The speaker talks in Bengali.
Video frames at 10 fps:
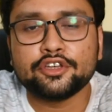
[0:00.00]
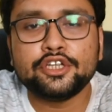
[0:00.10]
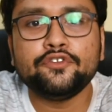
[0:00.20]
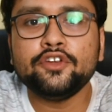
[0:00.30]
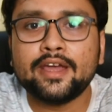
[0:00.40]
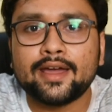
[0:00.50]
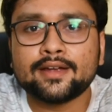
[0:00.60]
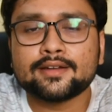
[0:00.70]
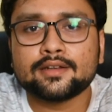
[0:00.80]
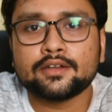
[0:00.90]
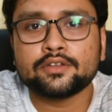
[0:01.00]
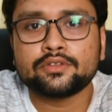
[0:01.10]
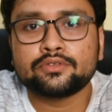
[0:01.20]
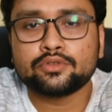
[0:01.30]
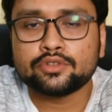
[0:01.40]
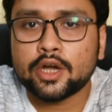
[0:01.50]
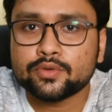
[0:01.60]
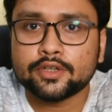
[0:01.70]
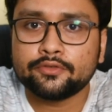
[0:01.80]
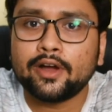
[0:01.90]
ডিবি অ্যাক্ট টু
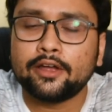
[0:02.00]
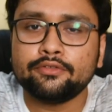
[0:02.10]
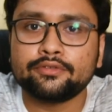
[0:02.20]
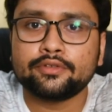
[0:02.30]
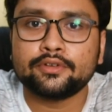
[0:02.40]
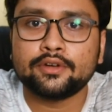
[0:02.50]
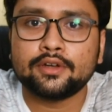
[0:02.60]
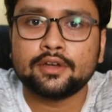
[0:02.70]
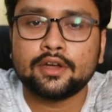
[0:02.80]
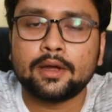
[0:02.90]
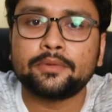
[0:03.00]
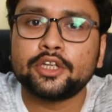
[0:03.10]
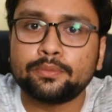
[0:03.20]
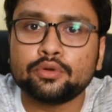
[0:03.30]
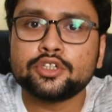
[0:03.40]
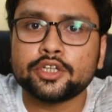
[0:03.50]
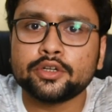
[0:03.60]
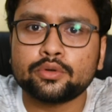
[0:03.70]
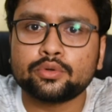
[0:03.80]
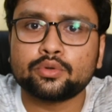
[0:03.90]
থাউজেন্ড ফাইভ আমাদের বলছে
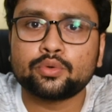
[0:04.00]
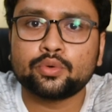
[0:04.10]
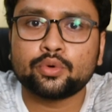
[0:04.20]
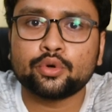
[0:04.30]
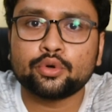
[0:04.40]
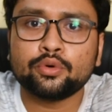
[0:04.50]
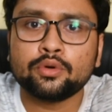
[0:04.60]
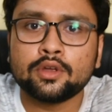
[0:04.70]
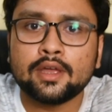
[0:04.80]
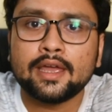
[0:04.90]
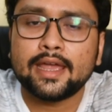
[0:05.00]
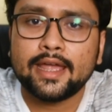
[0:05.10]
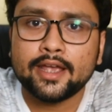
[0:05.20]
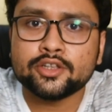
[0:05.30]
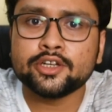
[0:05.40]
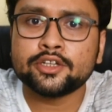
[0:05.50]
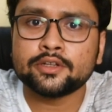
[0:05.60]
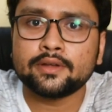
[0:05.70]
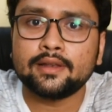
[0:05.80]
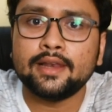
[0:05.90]
কোনো এজেড
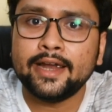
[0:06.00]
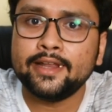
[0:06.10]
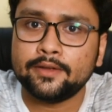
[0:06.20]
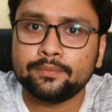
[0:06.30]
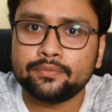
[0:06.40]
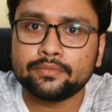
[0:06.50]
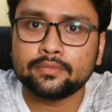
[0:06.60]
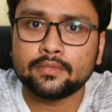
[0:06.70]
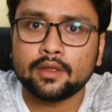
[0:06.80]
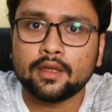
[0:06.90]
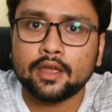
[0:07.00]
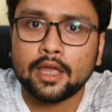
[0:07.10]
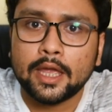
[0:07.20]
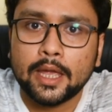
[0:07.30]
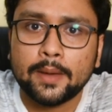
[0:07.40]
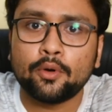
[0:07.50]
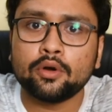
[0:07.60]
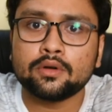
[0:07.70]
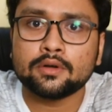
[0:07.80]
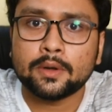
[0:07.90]
লেডি এবং
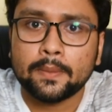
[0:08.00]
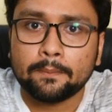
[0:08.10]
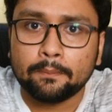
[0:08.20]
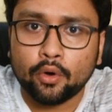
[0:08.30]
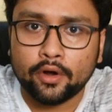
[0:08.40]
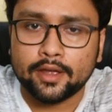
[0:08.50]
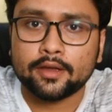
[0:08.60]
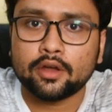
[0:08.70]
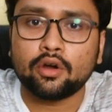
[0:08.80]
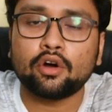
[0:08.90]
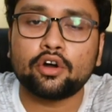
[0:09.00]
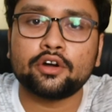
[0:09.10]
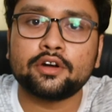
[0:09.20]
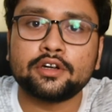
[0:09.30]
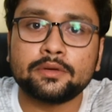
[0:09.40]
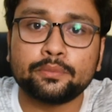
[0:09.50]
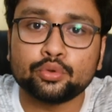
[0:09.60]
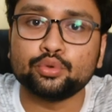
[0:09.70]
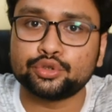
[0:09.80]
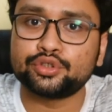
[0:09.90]
বয় অর
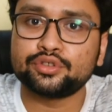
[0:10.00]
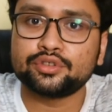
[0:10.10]
পুরুষ